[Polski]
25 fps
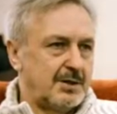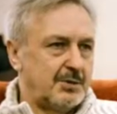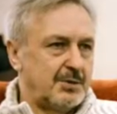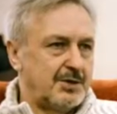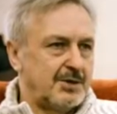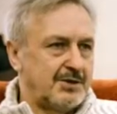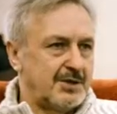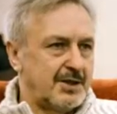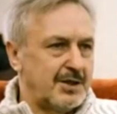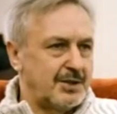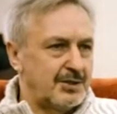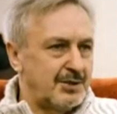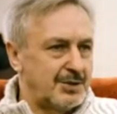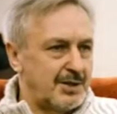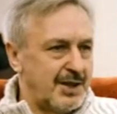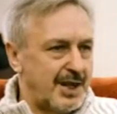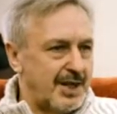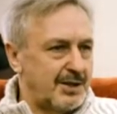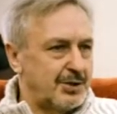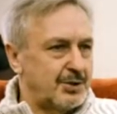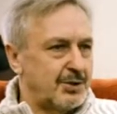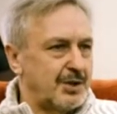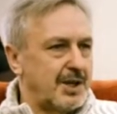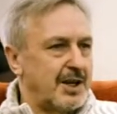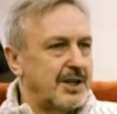I bez względu
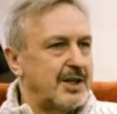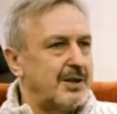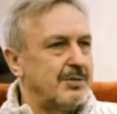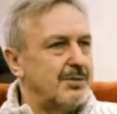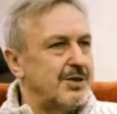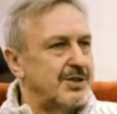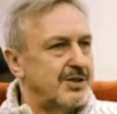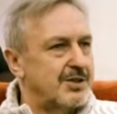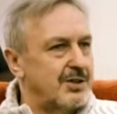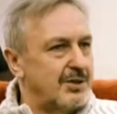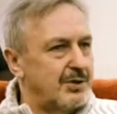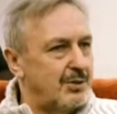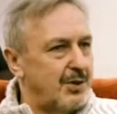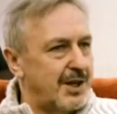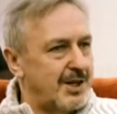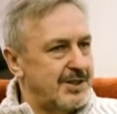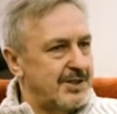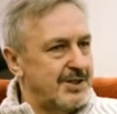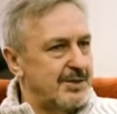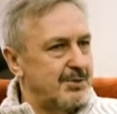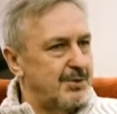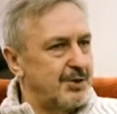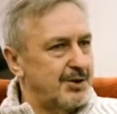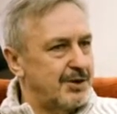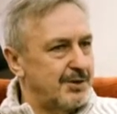na to, jakie ma
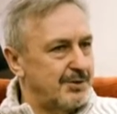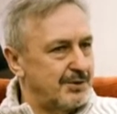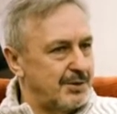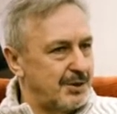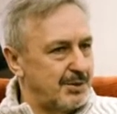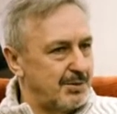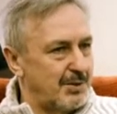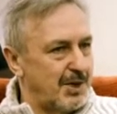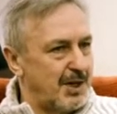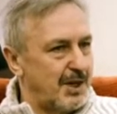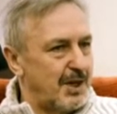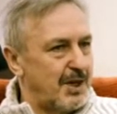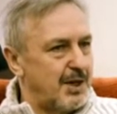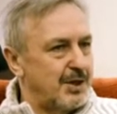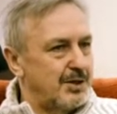sytuację potem w tym